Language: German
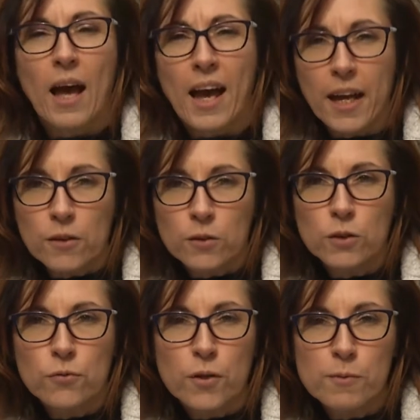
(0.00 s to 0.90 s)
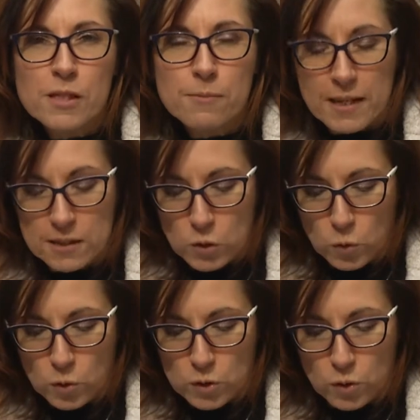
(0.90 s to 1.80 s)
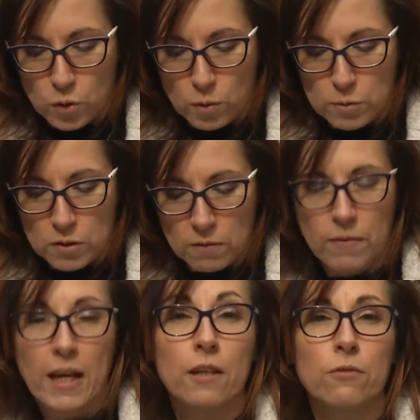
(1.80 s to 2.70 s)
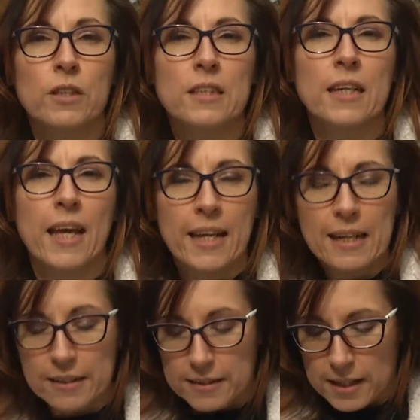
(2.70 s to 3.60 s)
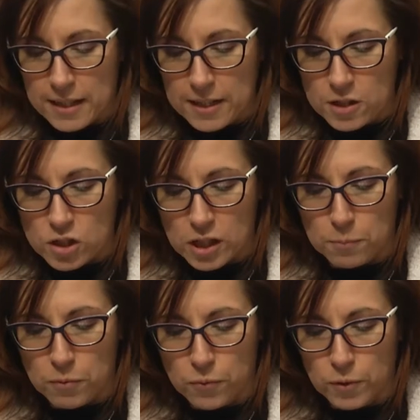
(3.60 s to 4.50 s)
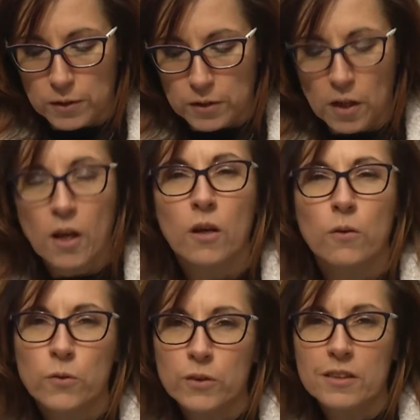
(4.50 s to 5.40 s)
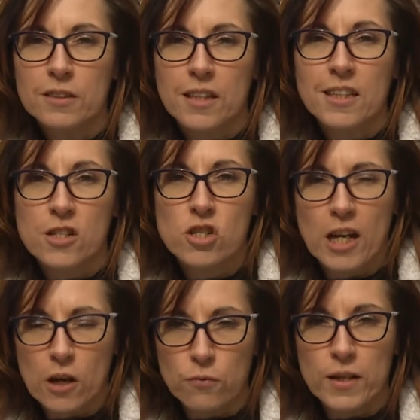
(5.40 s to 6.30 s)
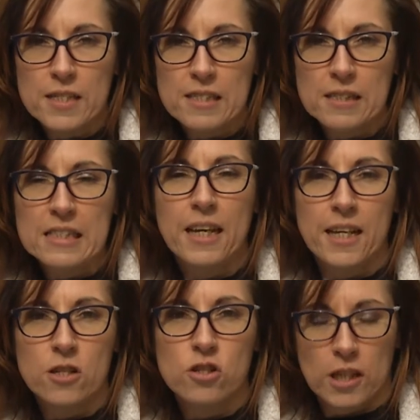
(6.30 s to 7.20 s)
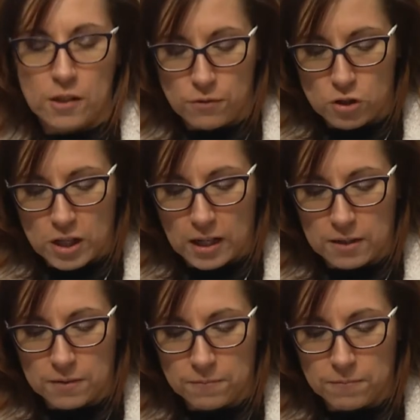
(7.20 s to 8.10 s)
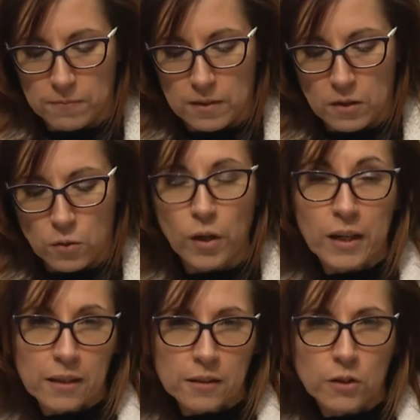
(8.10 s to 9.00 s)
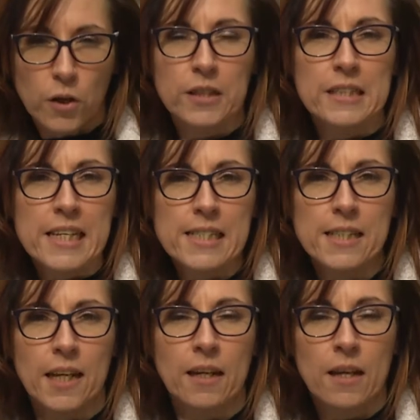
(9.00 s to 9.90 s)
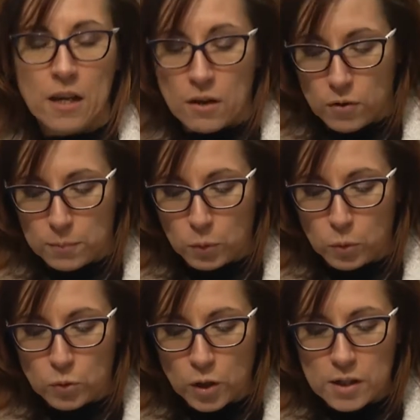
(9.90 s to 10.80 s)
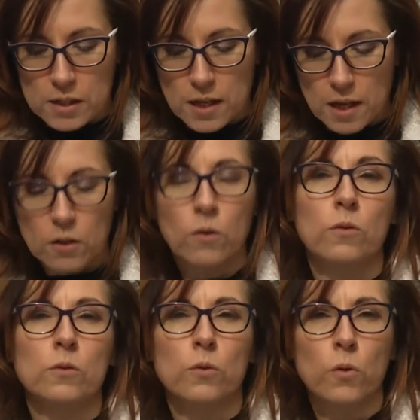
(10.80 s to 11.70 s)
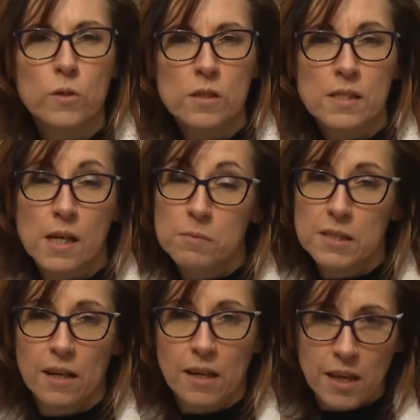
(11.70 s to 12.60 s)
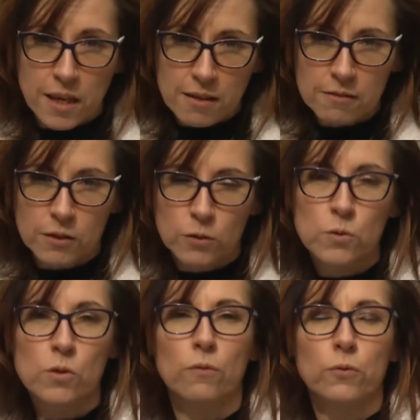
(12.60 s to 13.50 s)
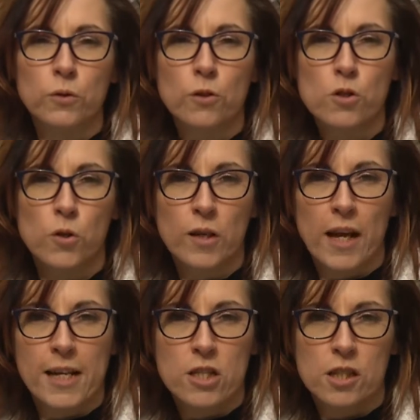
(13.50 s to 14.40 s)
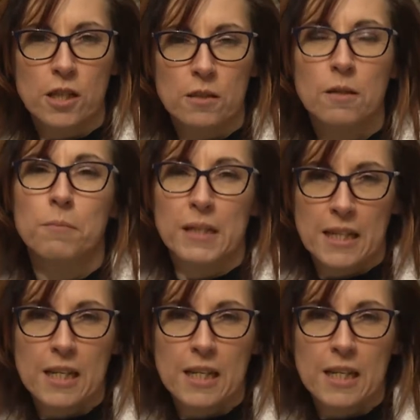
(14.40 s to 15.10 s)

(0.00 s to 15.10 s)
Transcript: 125 Osterkörbchen werden von den Händlern der Innenstadt befüllt und in den Schaufenstern der Innenstadt versteckt. Kinder können diese dann vom Gründonnerstag und Ostersamstag hier in unserer wunderschönen Altstadt bei den